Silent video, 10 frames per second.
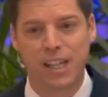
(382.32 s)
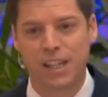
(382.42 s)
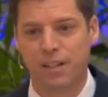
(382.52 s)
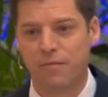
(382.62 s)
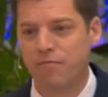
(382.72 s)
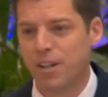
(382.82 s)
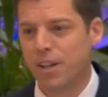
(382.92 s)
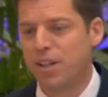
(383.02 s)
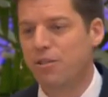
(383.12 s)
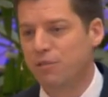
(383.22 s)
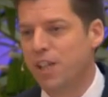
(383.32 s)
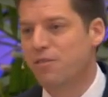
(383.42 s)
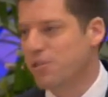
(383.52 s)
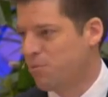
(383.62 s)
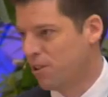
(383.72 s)
auf diese Welt gekommen
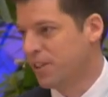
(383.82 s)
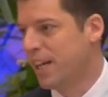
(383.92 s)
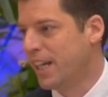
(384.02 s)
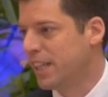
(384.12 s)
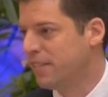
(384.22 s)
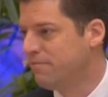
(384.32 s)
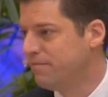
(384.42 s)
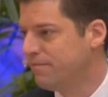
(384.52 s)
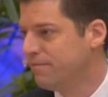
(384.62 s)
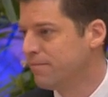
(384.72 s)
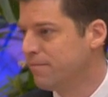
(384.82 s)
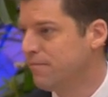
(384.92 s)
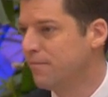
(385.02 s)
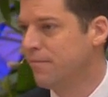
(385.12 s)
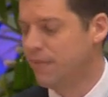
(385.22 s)
und du gehst auch wieder nackt.